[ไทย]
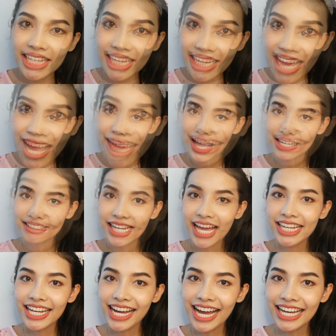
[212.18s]
นเองค่ะมาร์กหน้า
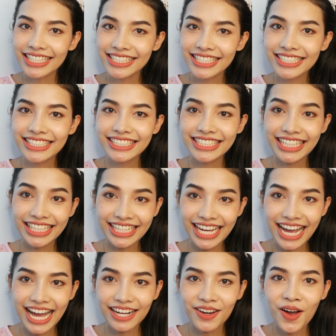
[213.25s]
นะคะซึ่งหนิง
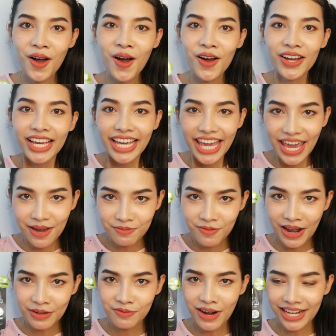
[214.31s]
นะคะก็แอบห
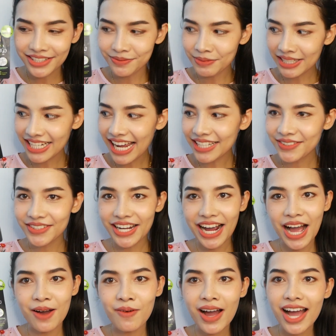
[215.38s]
วั่นๆเหมือนกันอยู่นะ
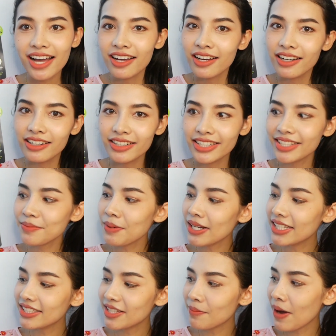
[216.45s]
คะว่าเฮ้ยผ
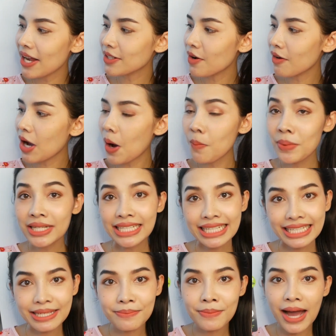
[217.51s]
ลิตภัณฑ์ของเขาเป็นค
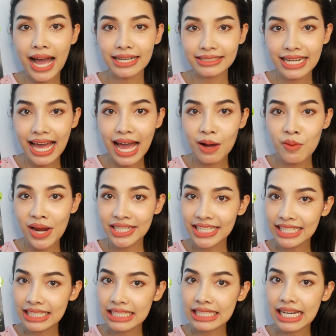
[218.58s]
รีมมาร์กหน้าไวท์เท
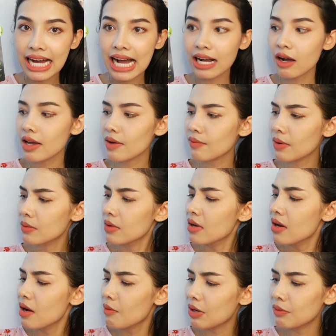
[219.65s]
นนิ่งนะคะก็แอบแบบ
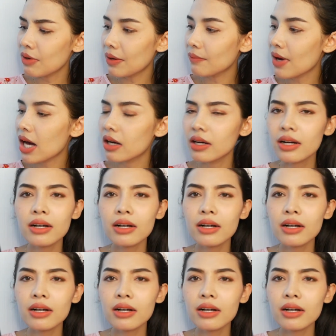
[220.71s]
หวั่นๆว่า